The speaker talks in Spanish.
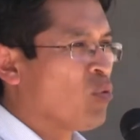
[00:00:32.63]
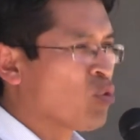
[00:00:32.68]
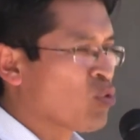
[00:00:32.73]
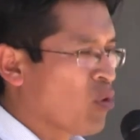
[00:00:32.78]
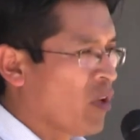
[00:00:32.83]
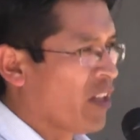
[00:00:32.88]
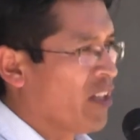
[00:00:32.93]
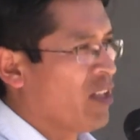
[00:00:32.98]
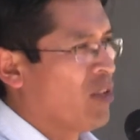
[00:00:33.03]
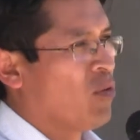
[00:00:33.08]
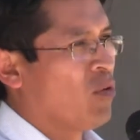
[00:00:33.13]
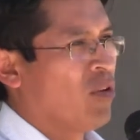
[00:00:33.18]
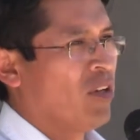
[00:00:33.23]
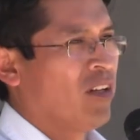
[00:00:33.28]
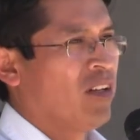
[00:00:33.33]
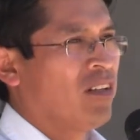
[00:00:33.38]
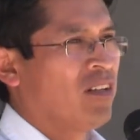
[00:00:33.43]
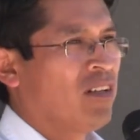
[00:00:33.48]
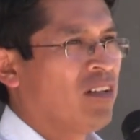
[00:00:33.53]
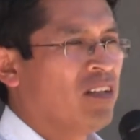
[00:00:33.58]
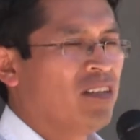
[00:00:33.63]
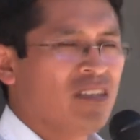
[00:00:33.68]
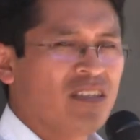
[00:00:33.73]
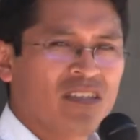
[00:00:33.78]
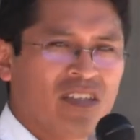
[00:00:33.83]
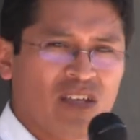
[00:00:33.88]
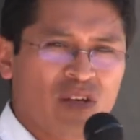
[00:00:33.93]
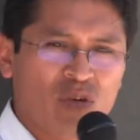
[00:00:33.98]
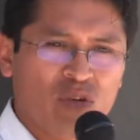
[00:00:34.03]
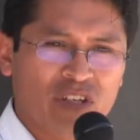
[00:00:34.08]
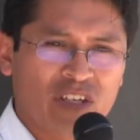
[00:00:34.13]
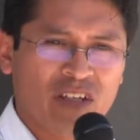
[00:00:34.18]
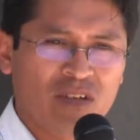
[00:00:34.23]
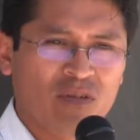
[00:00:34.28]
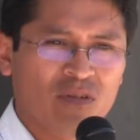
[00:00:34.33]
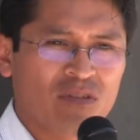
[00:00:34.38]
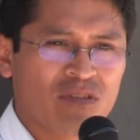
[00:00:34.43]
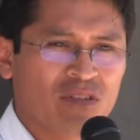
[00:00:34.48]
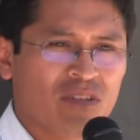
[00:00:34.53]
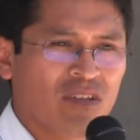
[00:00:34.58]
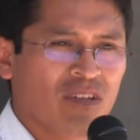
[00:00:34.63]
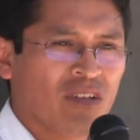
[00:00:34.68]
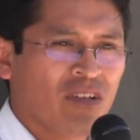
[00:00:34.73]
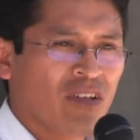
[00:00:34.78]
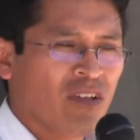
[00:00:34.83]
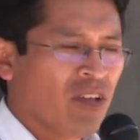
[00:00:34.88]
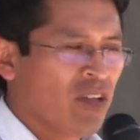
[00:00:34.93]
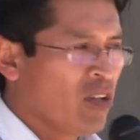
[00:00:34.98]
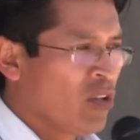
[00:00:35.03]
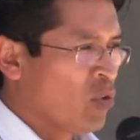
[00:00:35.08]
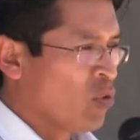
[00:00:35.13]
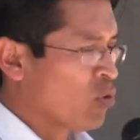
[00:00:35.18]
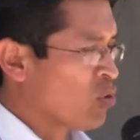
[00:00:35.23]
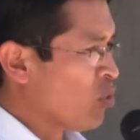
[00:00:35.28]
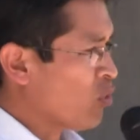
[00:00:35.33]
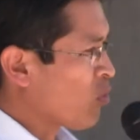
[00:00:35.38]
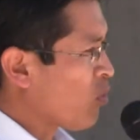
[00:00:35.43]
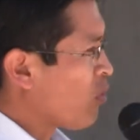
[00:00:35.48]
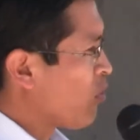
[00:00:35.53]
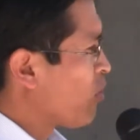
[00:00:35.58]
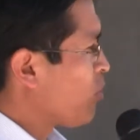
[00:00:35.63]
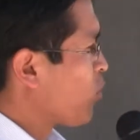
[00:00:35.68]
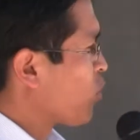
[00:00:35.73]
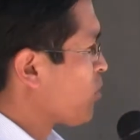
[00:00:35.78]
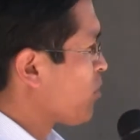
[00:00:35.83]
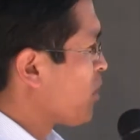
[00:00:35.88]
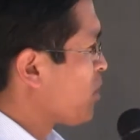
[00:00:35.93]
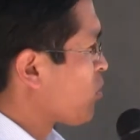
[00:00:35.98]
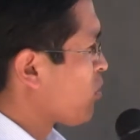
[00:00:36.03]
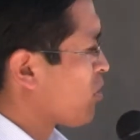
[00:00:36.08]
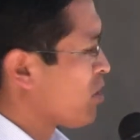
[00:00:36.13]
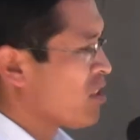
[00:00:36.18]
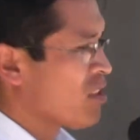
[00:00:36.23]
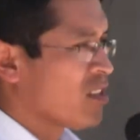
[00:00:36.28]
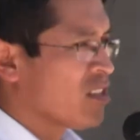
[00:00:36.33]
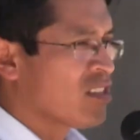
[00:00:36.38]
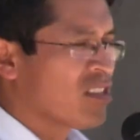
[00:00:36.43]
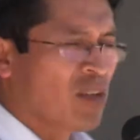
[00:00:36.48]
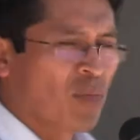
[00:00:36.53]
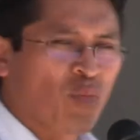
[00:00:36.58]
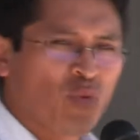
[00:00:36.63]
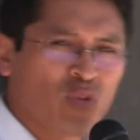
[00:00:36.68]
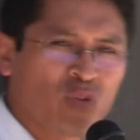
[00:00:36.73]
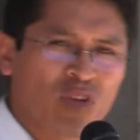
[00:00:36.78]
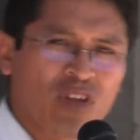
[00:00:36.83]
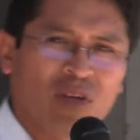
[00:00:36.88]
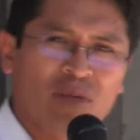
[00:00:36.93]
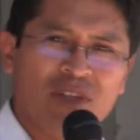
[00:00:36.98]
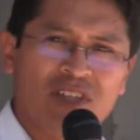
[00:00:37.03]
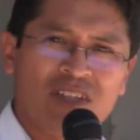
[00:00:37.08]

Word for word: uso agrícola, es decir, los riegos. Nosotros lo hemos visto desde ese punto de